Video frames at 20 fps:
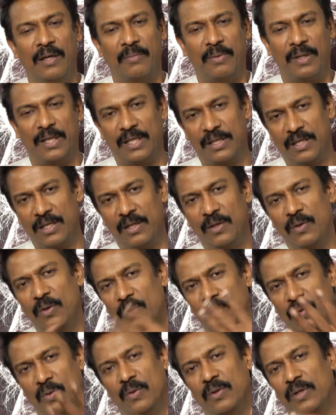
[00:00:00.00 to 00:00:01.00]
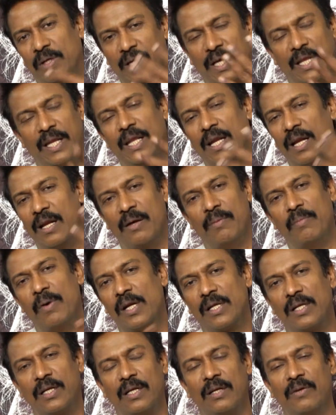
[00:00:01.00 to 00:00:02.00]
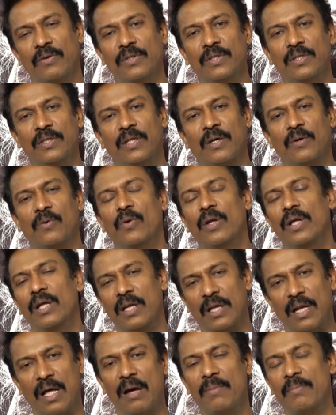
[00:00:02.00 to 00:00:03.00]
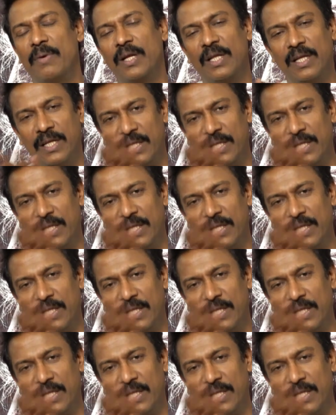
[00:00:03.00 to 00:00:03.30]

பட் எத்தனையோ கெரியரில் மாற்றங்கள் வந்திருந்தால் கூட நான் மன